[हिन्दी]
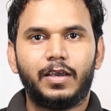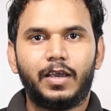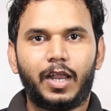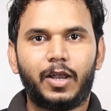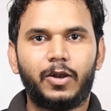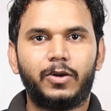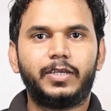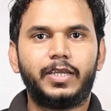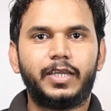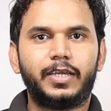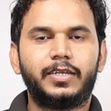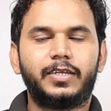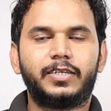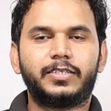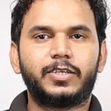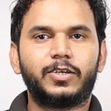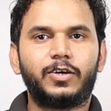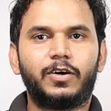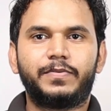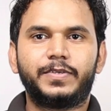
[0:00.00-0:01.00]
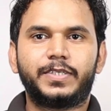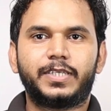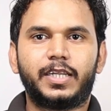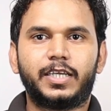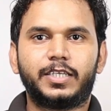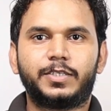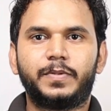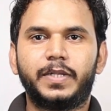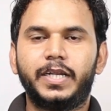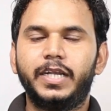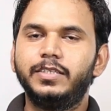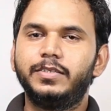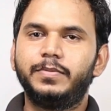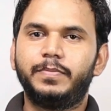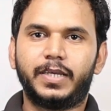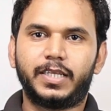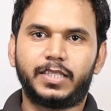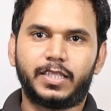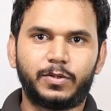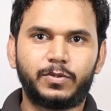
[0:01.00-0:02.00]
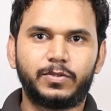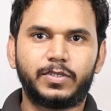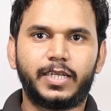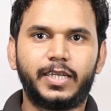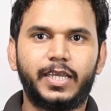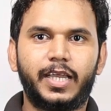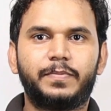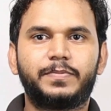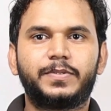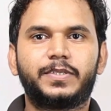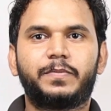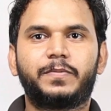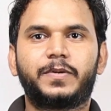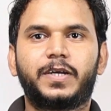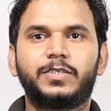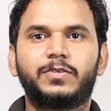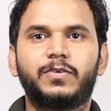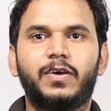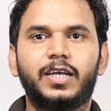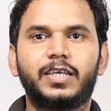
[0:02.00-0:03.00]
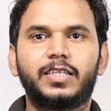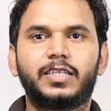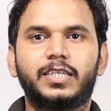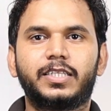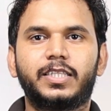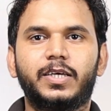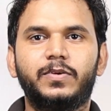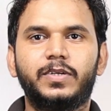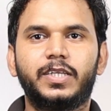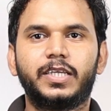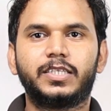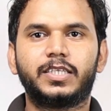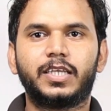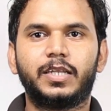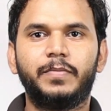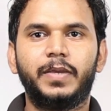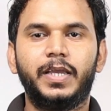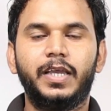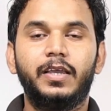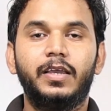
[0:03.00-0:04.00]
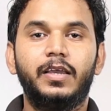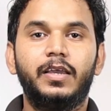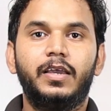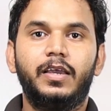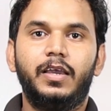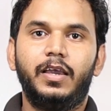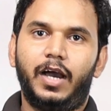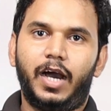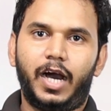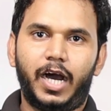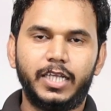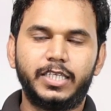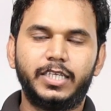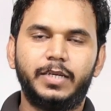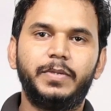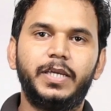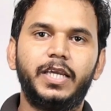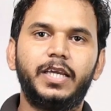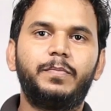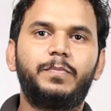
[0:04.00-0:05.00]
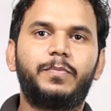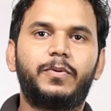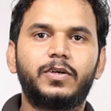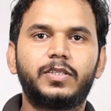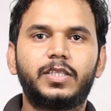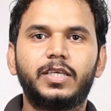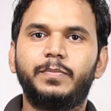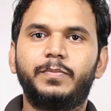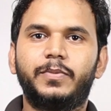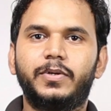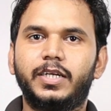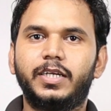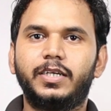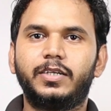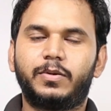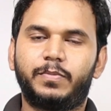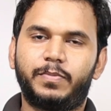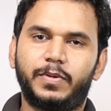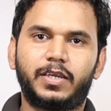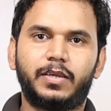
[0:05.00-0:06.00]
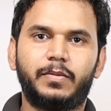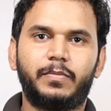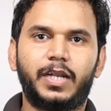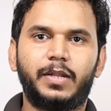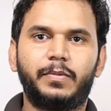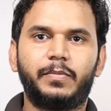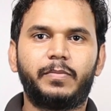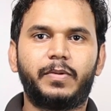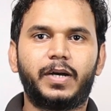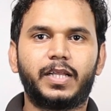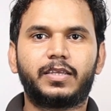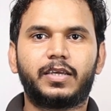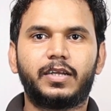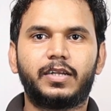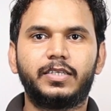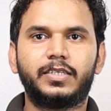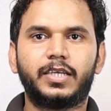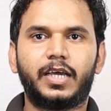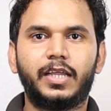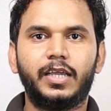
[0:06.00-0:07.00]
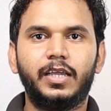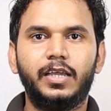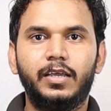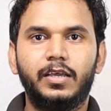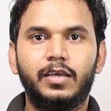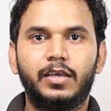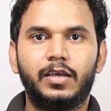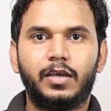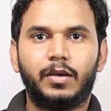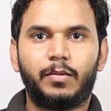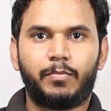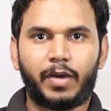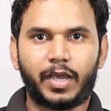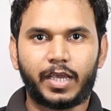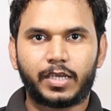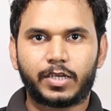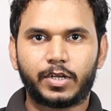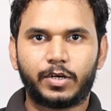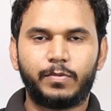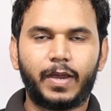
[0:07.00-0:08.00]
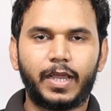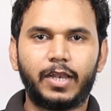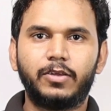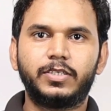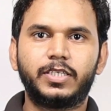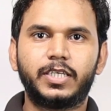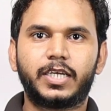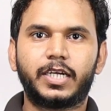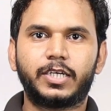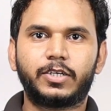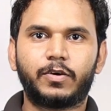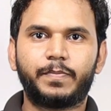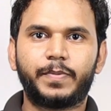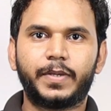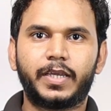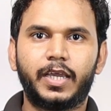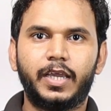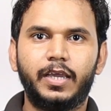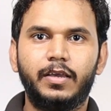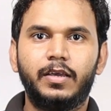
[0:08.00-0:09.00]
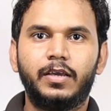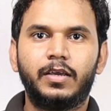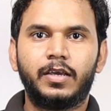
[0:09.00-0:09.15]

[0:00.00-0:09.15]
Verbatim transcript: हेलो डियर नर्सिंग ऑफिसर एस्पिरेंट्स मैं तरुण सैनी आप सबका स्वागत करता हूँ टीएसएल में आज हम एक बहुत ही इंपॉर्टेंट टॉपिक के बारे में बात करने जा रहे हैं माइक्रोबायोलॉजी का टॉपिक है